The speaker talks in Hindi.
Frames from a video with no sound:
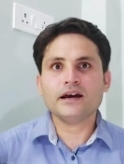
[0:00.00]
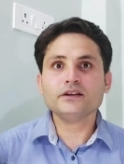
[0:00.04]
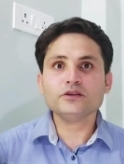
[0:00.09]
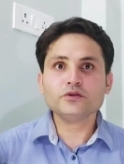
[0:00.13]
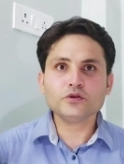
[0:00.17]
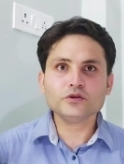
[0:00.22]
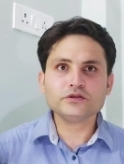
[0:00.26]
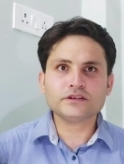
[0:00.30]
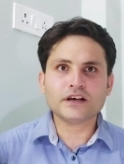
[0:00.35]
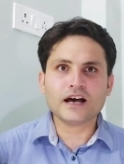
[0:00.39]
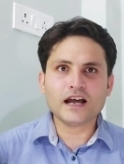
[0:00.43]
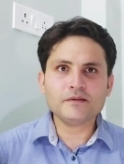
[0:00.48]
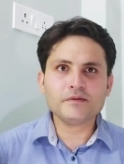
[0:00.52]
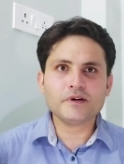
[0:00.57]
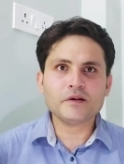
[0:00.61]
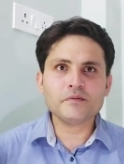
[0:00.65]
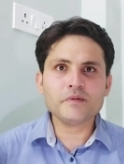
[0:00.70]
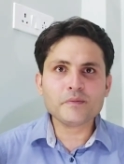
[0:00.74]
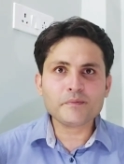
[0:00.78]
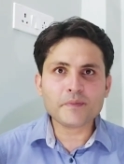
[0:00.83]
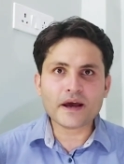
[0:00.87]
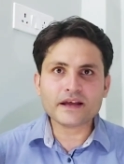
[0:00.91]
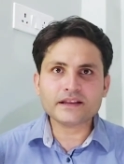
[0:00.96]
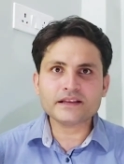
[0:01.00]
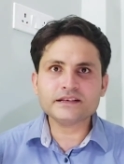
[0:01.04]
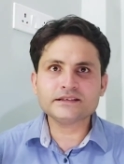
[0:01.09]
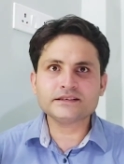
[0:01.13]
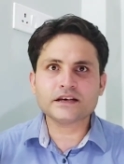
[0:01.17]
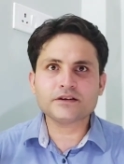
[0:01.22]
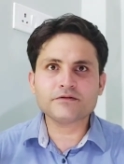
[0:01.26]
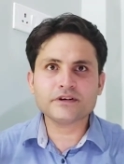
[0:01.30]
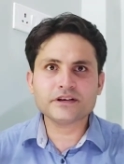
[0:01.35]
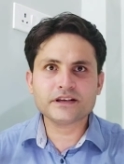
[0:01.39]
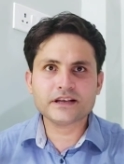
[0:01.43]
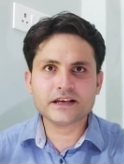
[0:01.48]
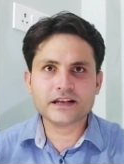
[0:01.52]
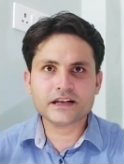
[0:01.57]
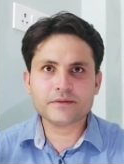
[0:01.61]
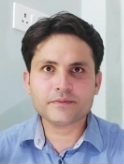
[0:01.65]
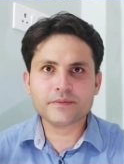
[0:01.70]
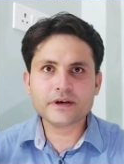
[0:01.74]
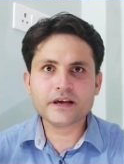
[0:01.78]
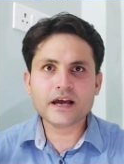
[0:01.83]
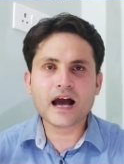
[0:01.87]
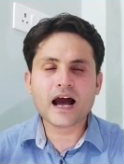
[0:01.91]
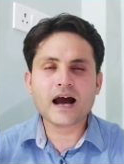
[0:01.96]
है तो साल भर में पैंतीस सर्वे देने
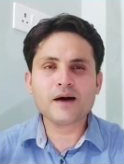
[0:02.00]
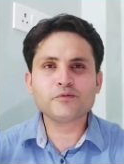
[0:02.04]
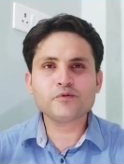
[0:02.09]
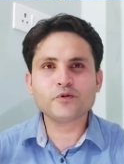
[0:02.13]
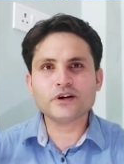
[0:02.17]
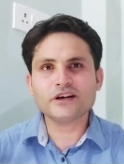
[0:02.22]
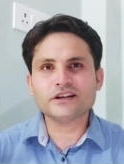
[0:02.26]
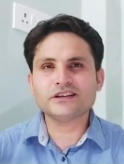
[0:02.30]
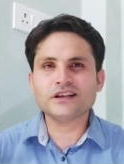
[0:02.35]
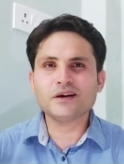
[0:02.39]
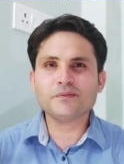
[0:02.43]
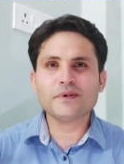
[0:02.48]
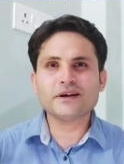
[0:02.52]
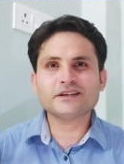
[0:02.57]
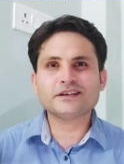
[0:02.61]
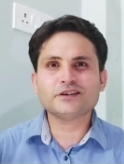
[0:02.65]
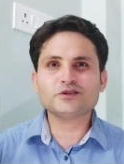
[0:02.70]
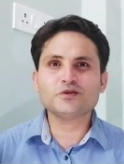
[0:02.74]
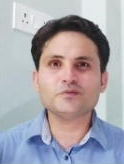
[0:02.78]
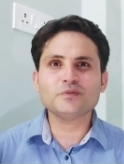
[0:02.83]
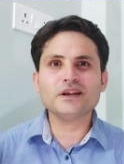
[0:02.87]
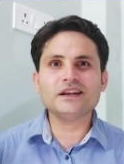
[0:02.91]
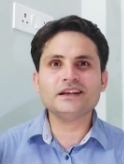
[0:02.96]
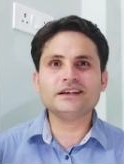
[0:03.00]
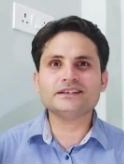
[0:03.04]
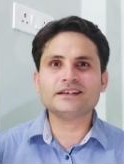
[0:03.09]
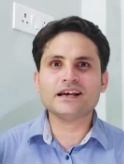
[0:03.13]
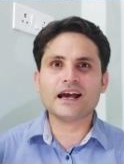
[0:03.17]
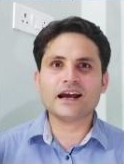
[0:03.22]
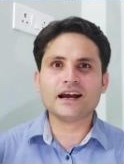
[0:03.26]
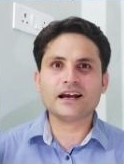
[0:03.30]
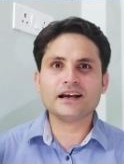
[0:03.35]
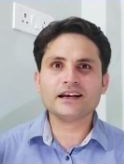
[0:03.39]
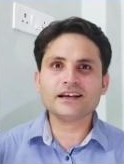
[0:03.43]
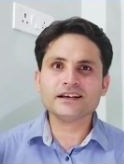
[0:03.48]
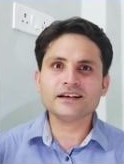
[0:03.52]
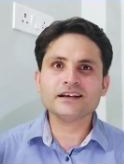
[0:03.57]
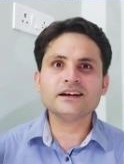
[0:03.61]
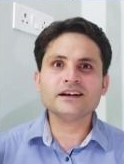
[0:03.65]
पे आपको इतना पैसा तो मिल ही जाएगा